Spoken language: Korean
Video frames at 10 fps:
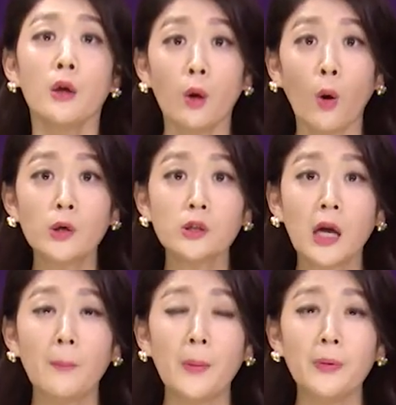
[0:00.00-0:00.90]
여기서
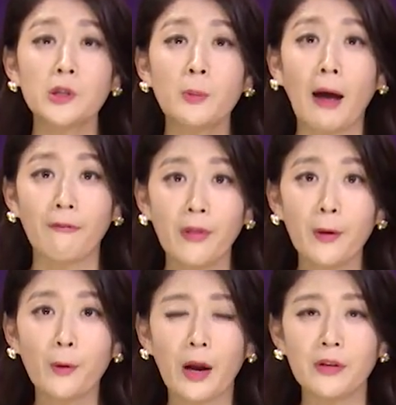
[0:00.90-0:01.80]
담배 피시면 안
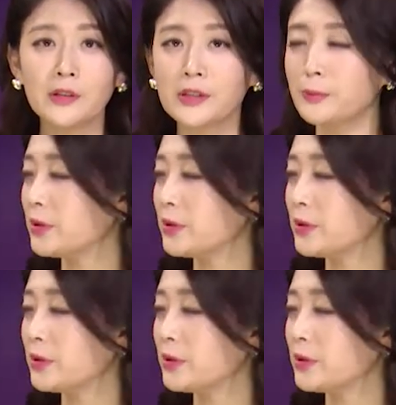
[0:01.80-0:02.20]
돼요라는 질문이